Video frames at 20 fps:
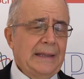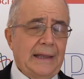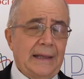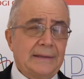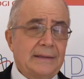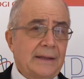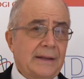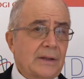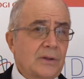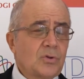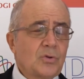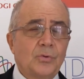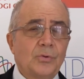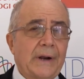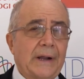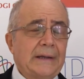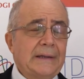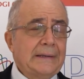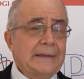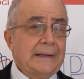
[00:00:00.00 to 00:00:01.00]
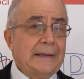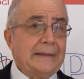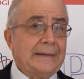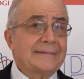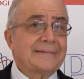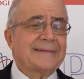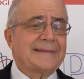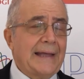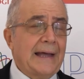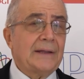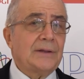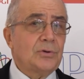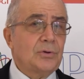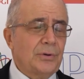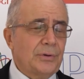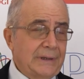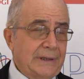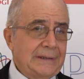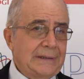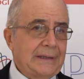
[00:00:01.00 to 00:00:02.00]
addirittura eh,
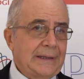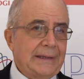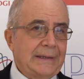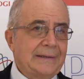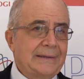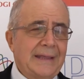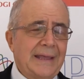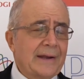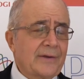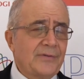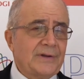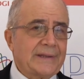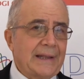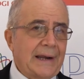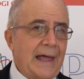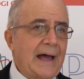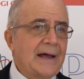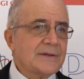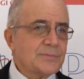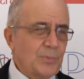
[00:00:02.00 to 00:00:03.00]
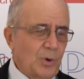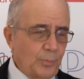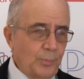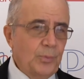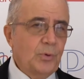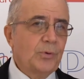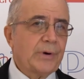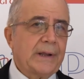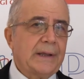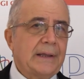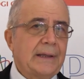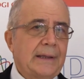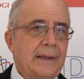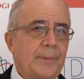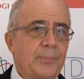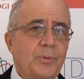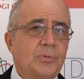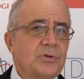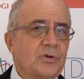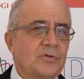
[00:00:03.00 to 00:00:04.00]
stanno in near fatalasma oppure
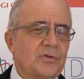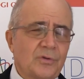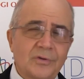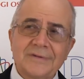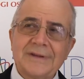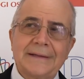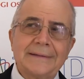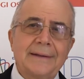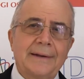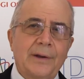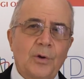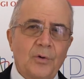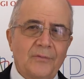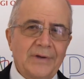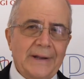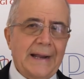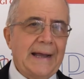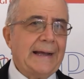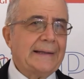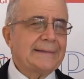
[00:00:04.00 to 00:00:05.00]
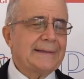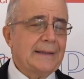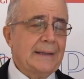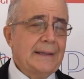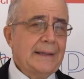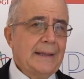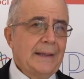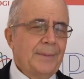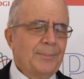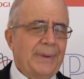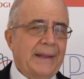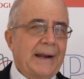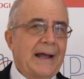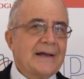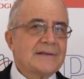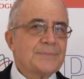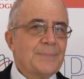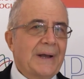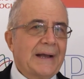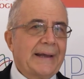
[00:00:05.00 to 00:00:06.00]
appunto sono stati ricoverati per
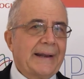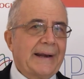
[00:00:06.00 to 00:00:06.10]
asma